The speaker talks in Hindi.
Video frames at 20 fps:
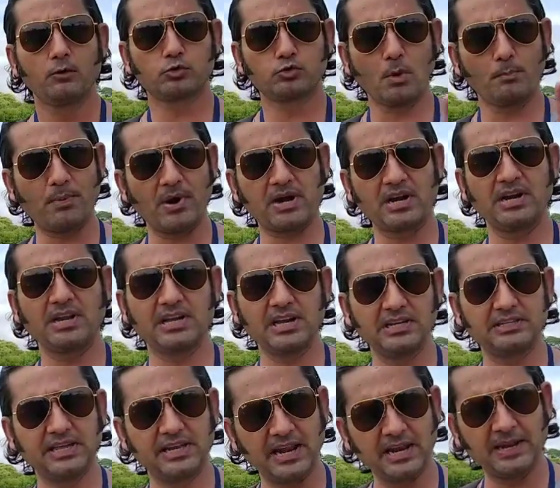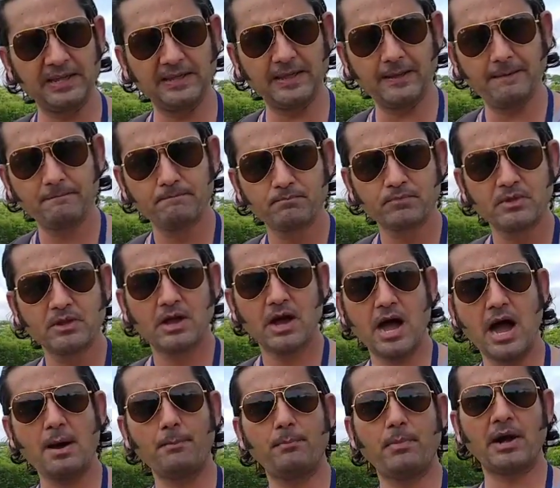उसको पकड़ने के लिए देना नहीं है
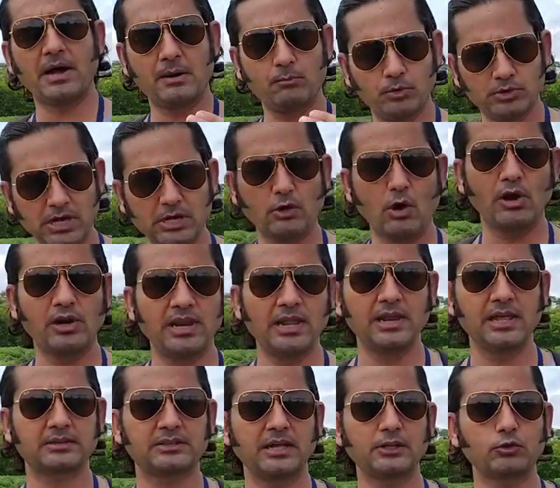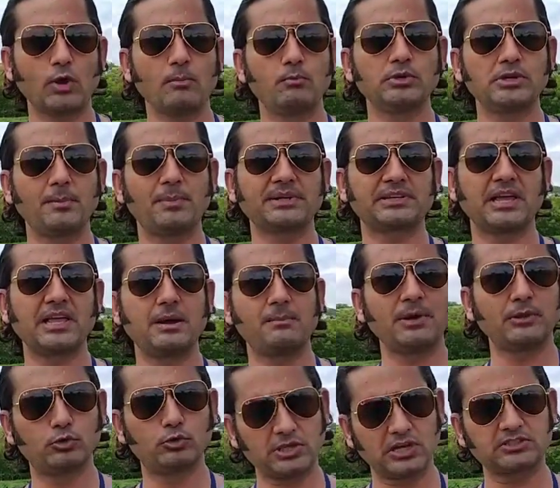आप अगर मुझे कॉल नहीं लगता तो आप मुझे बताइए
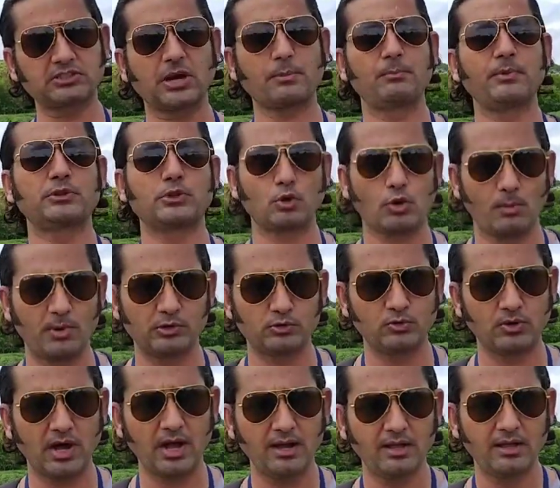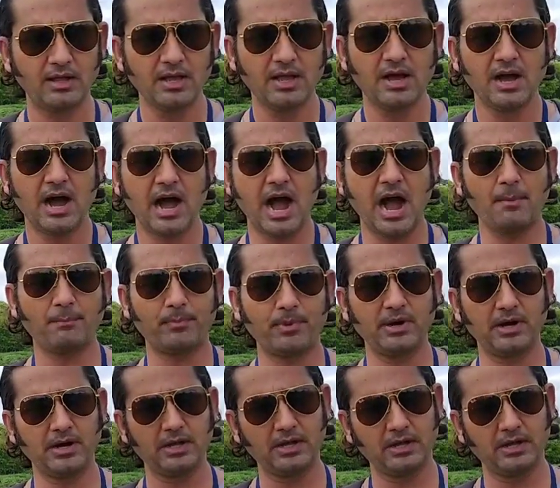मैं दूसरे सर्प मित्र को भेजूंगा आप